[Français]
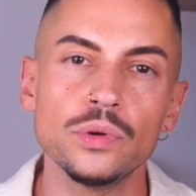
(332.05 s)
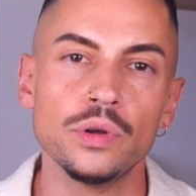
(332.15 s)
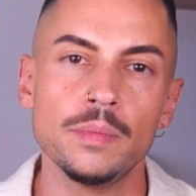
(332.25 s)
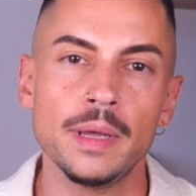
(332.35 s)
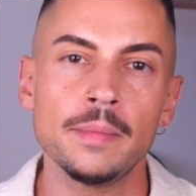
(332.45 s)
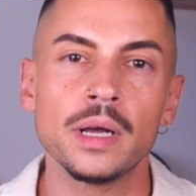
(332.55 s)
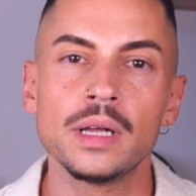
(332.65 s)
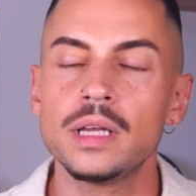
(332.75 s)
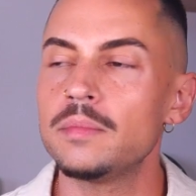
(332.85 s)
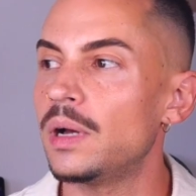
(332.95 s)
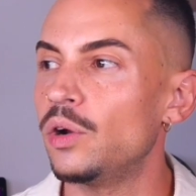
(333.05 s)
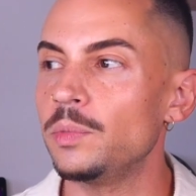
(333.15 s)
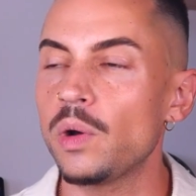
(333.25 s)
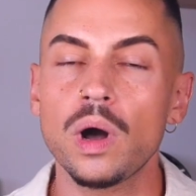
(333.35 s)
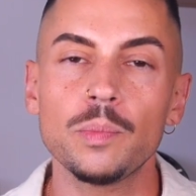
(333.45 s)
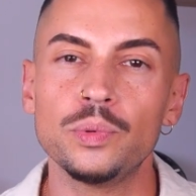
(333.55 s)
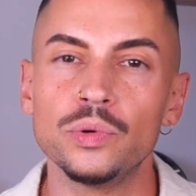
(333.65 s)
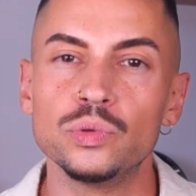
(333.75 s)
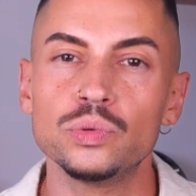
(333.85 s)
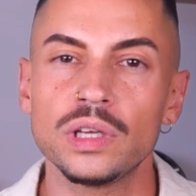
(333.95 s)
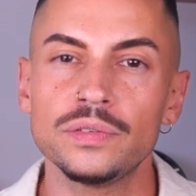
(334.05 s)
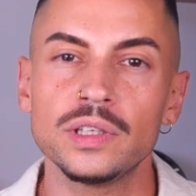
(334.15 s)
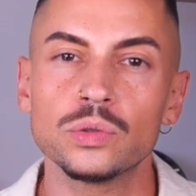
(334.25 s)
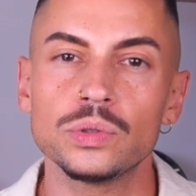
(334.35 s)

eux-mêmes, bah, le miroir peut tout à fait être